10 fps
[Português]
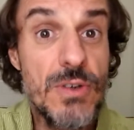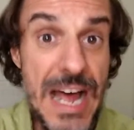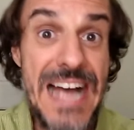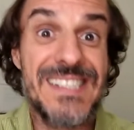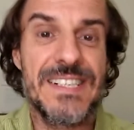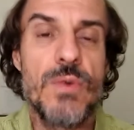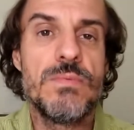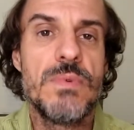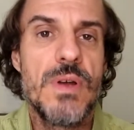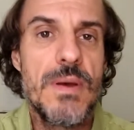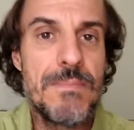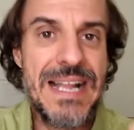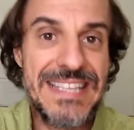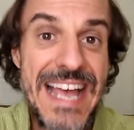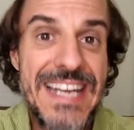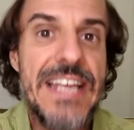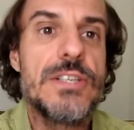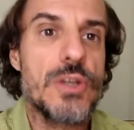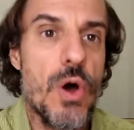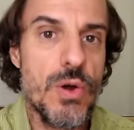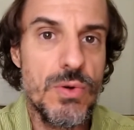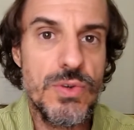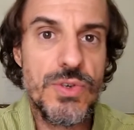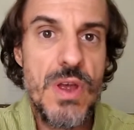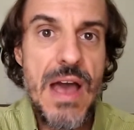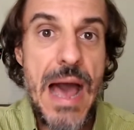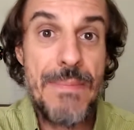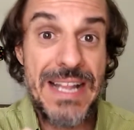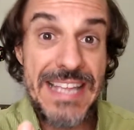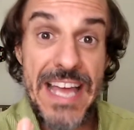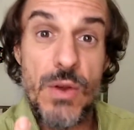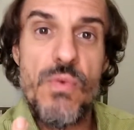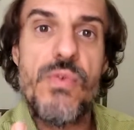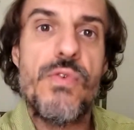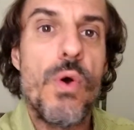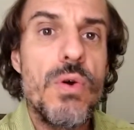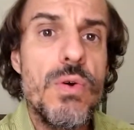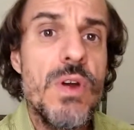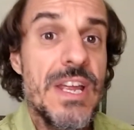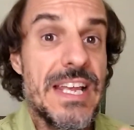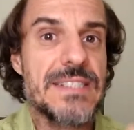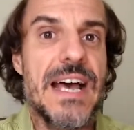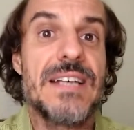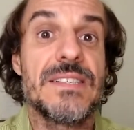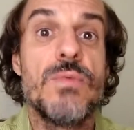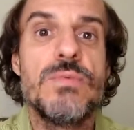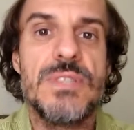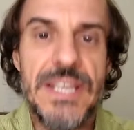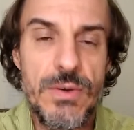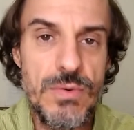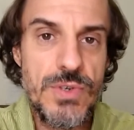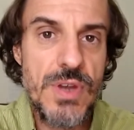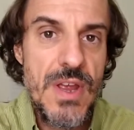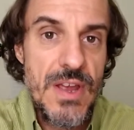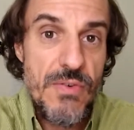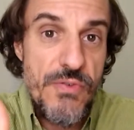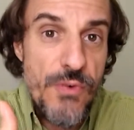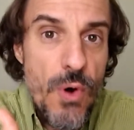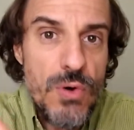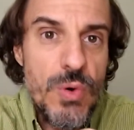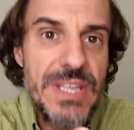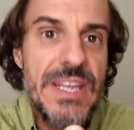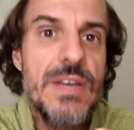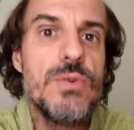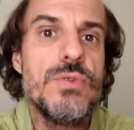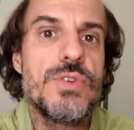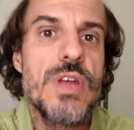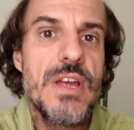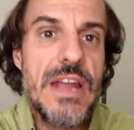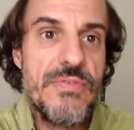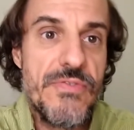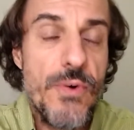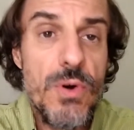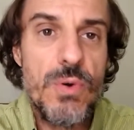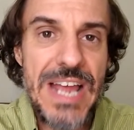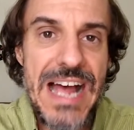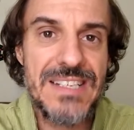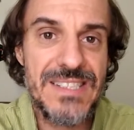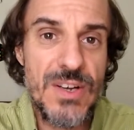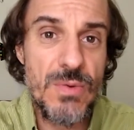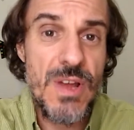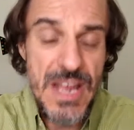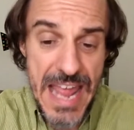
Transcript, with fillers: razão, matéria e logos. A matéria é um fogo e essa razão um Deus fogo e Deus, né, fogo e razão,